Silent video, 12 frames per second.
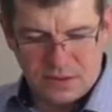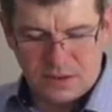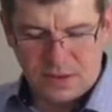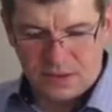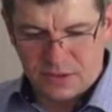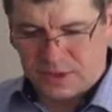
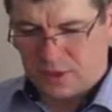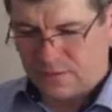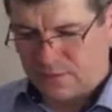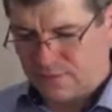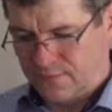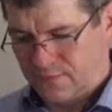z niej został
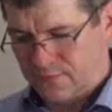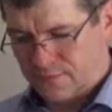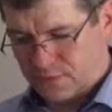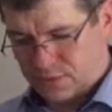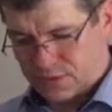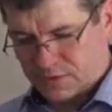wy, wy,
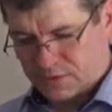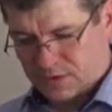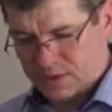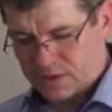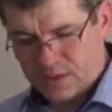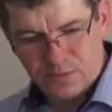wyrzucony
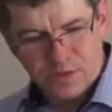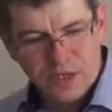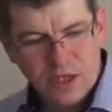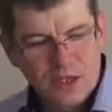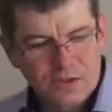ten demon,